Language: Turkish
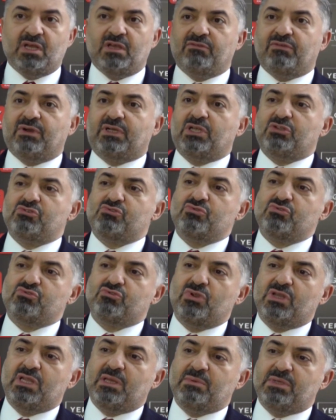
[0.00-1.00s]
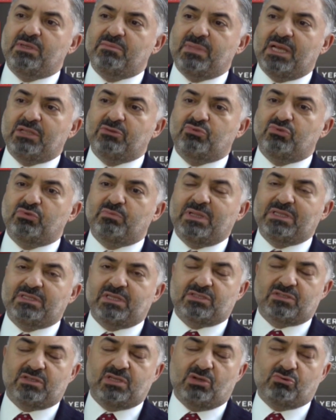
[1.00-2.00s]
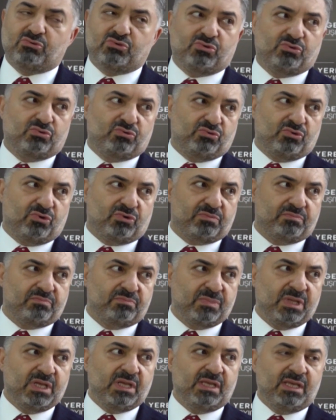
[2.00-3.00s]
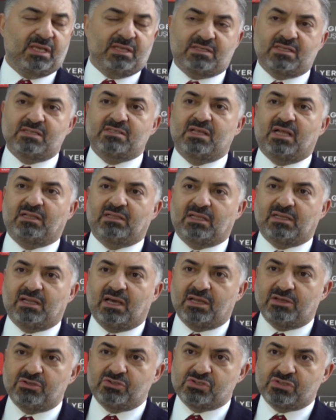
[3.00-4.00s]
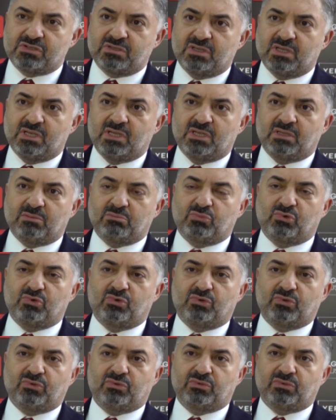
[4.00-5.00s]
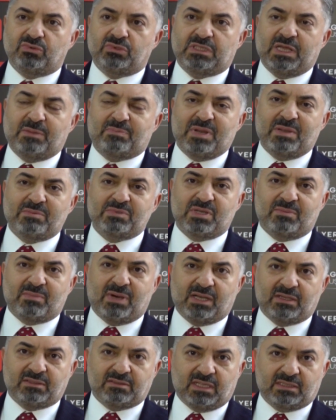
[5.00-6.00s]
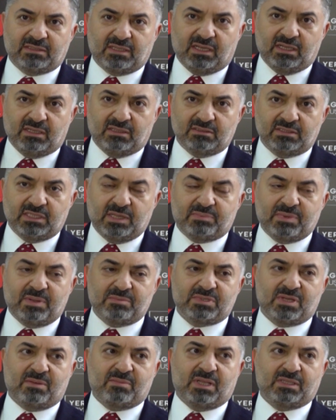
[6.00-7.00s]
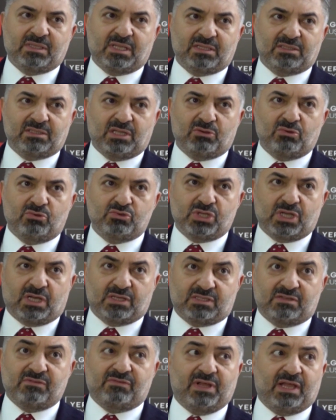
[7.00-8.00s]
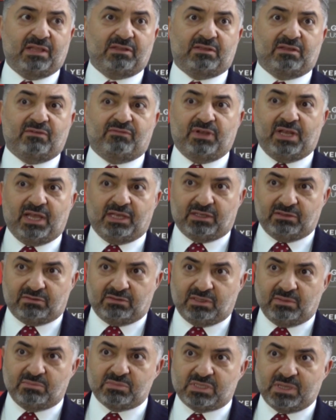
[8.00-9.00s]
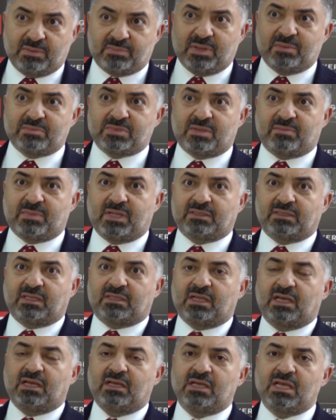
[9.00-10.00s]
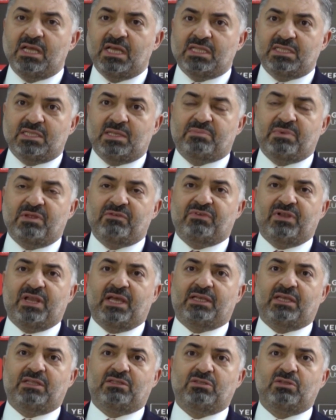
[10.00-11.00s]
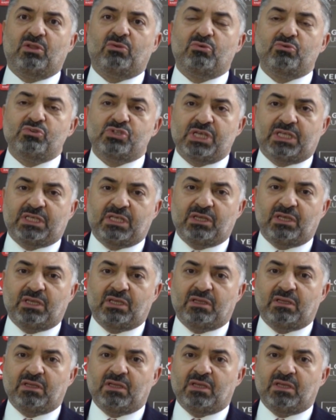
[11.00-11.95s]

Fakat şunu söyleyebilirim, ben Türk medyasıyla gurur duyuyorum. İstisnalar hariç bu deprem zamanında da, deprem zamanlarından önce asrın felaketi, felaketi dediğimiz deprem zamanında da, deprem felaketinden önceki